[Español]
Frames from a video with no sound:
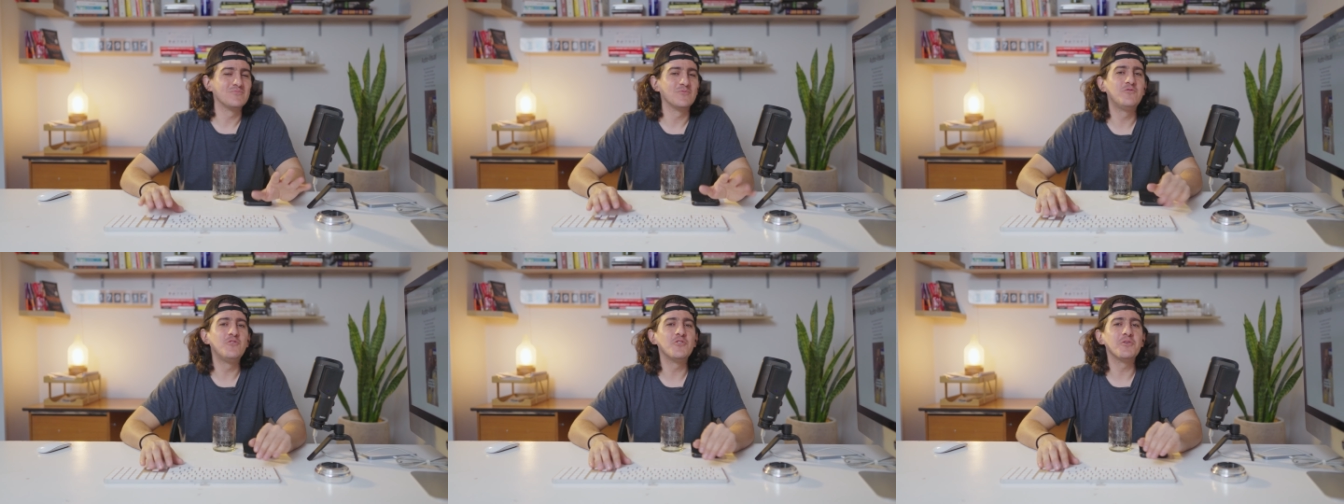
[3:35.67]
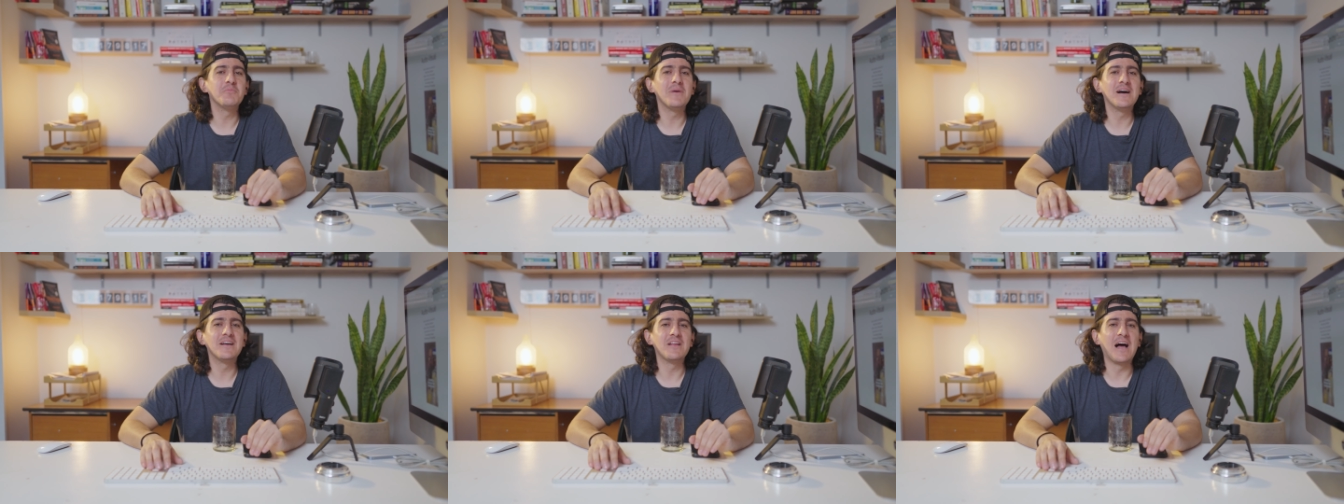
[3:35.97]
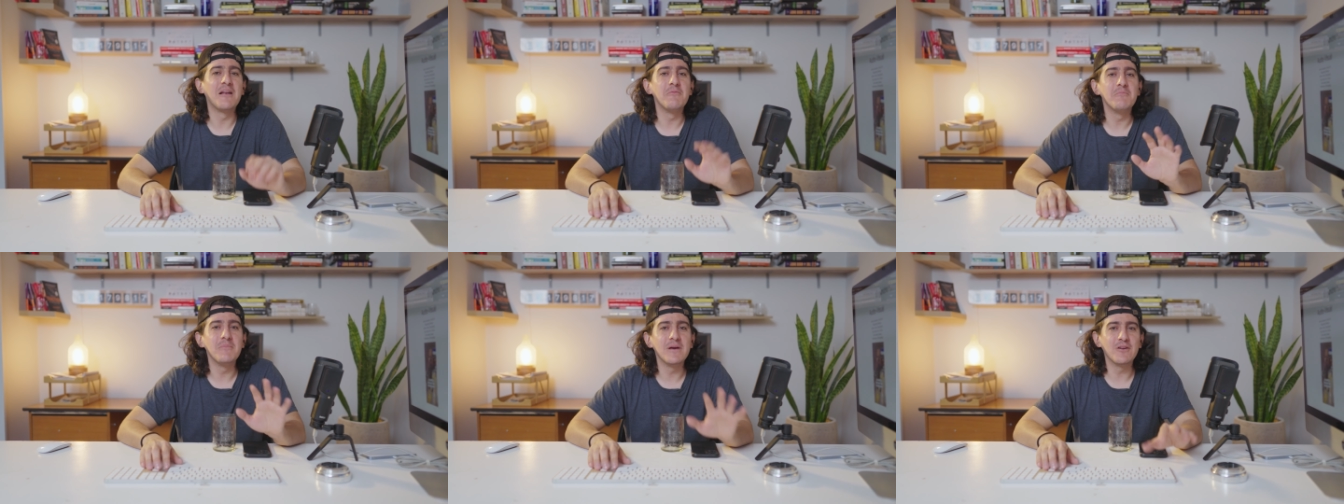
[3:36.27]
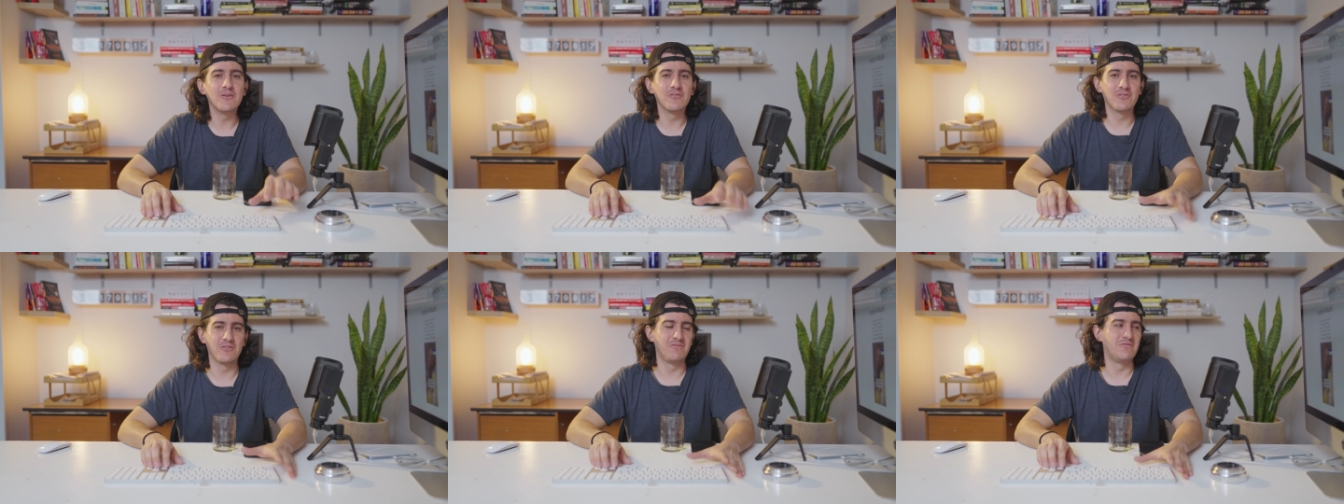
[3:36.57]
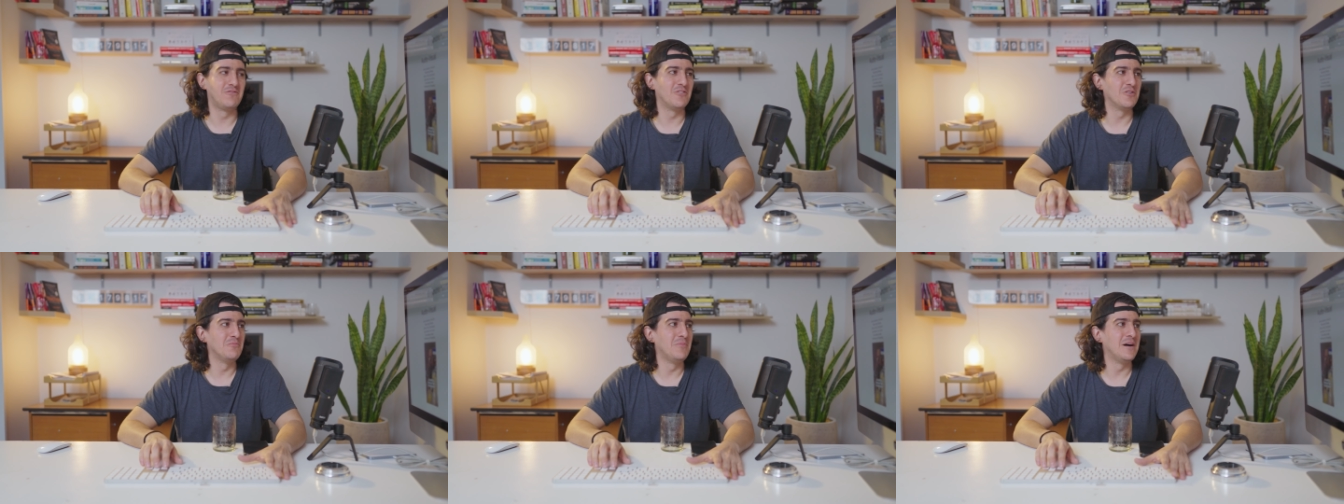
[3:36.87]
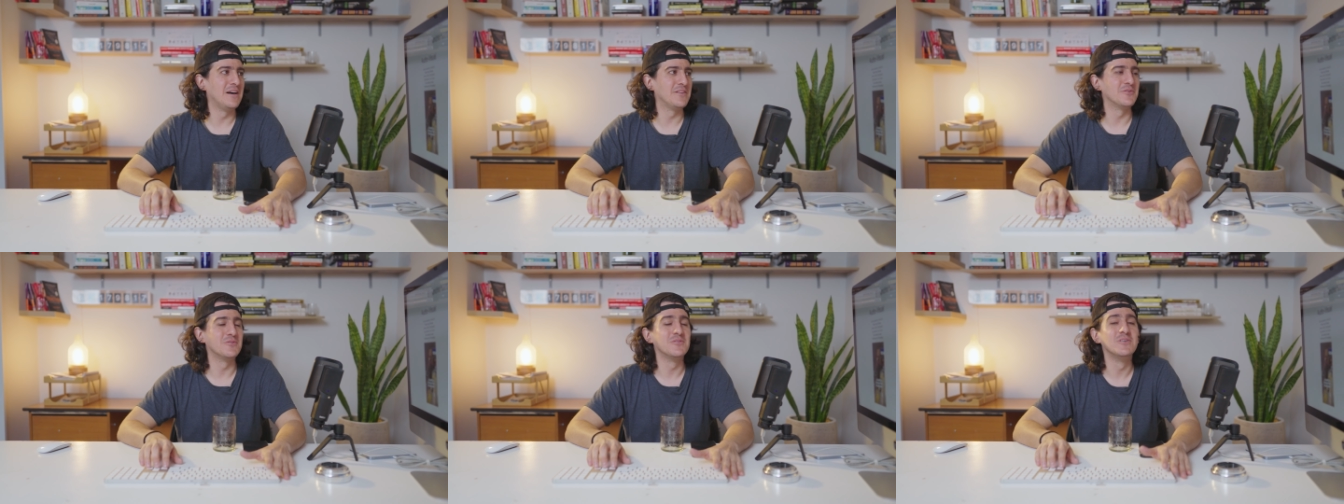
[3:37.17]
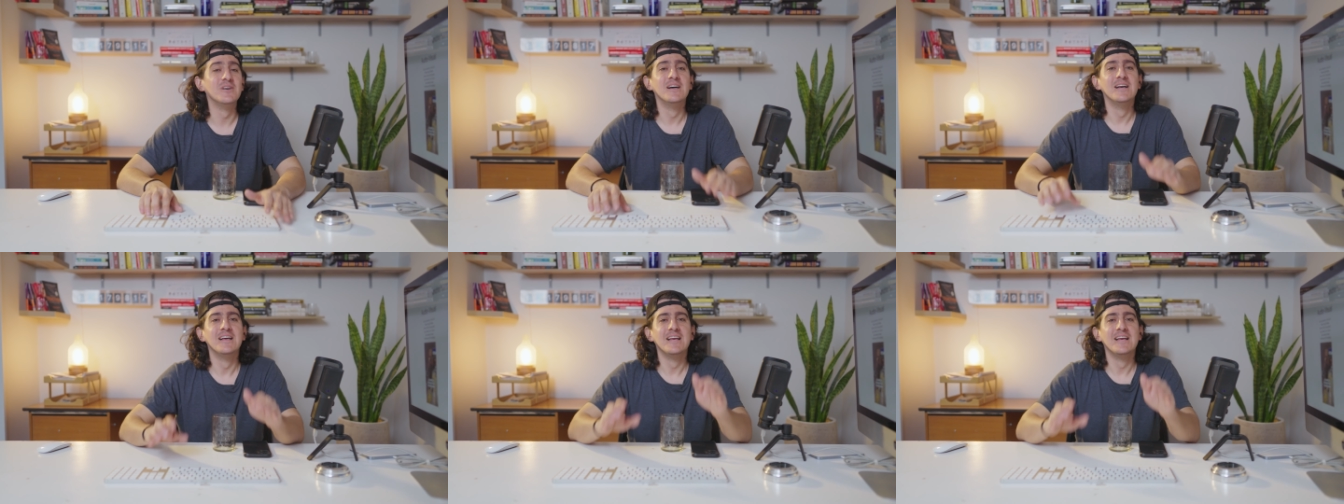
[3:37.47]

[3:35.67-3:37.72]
forma, al menos dos formatos,